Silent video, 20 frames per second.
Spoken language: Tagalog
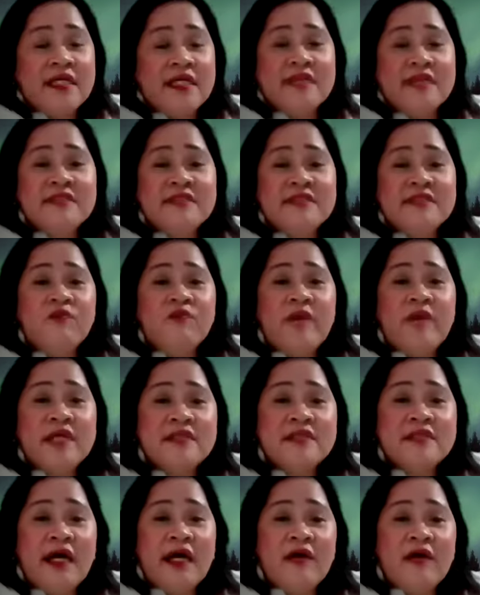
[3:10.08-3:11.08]
naman po yung kaya
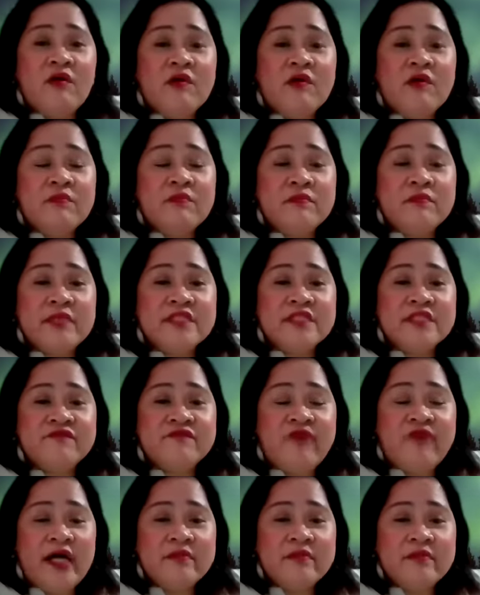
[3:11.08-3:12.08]
na. ako, Miss
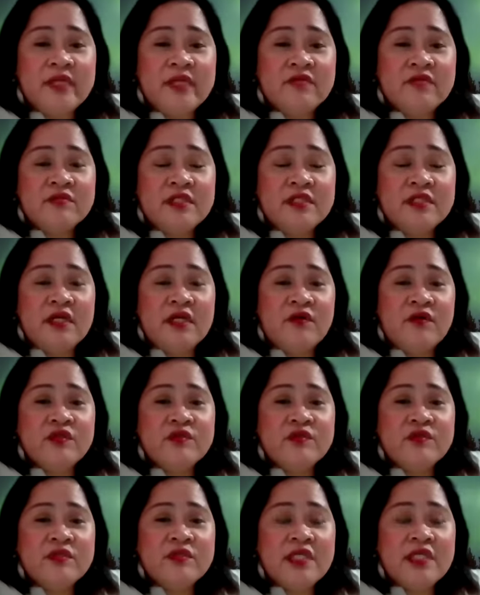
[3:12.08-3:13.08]
Van, meron din ako
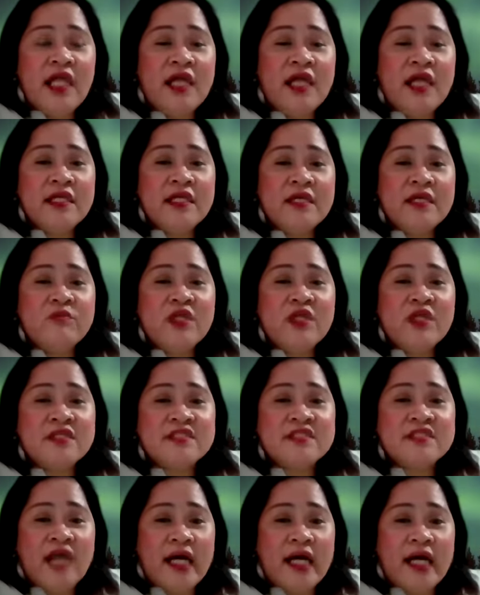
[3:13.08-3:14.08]
yung nilalagay mo ng
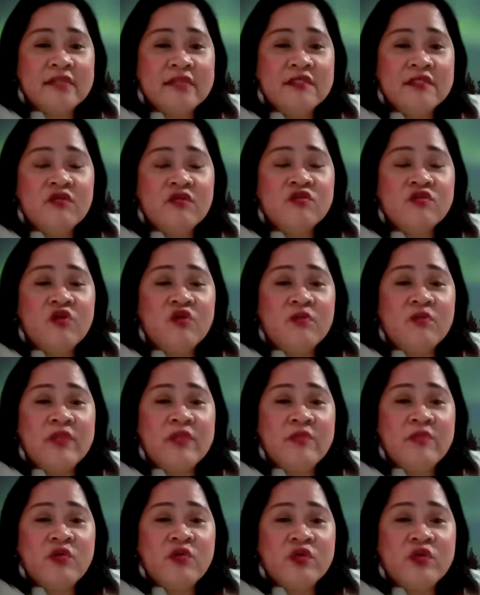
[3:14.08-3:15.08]
sa,
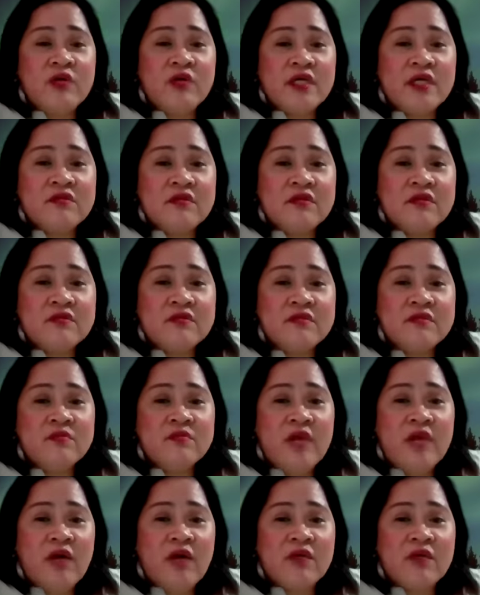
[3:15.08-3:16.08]
dinodoble mo yung ano,
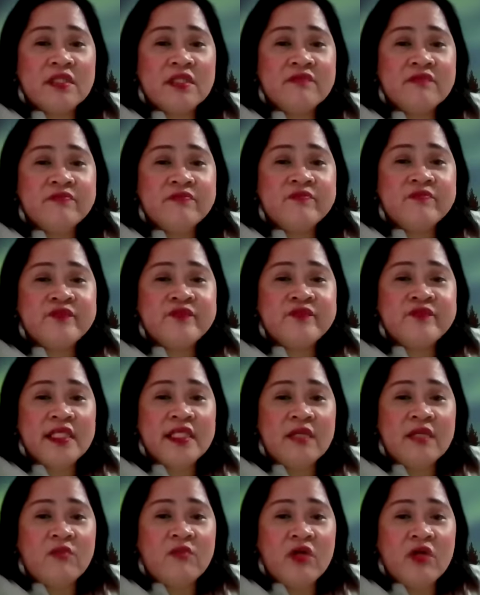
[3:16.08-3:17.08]
yung bawat
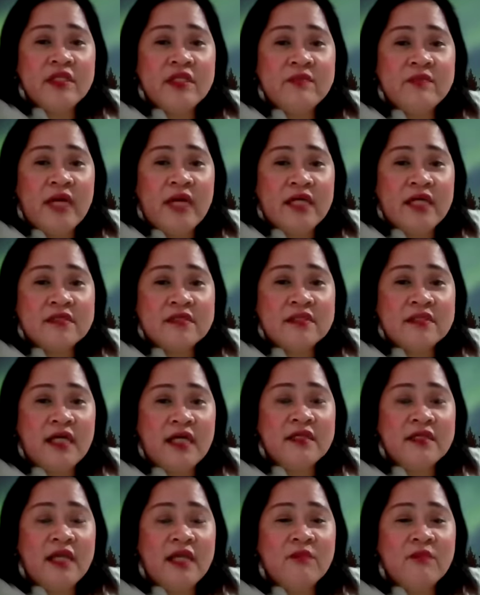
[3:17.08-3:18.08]
syllable, mm-hmm. di ba?
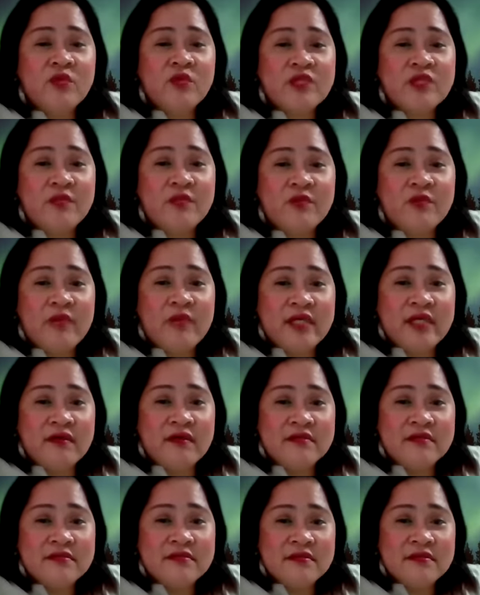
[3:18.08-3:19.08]
Na- naabutan mo ba
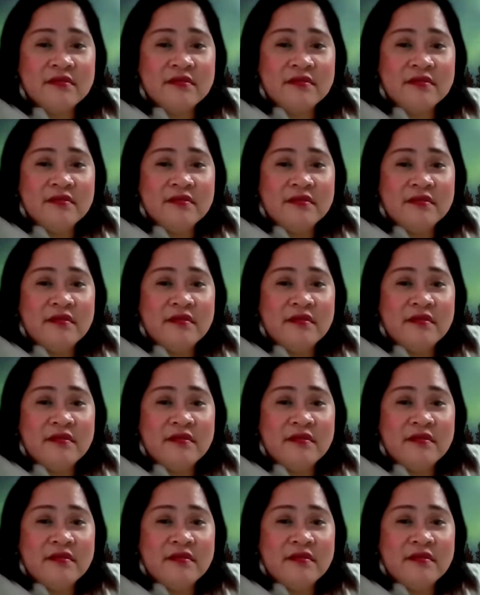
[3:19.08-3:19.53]
yon? Hindi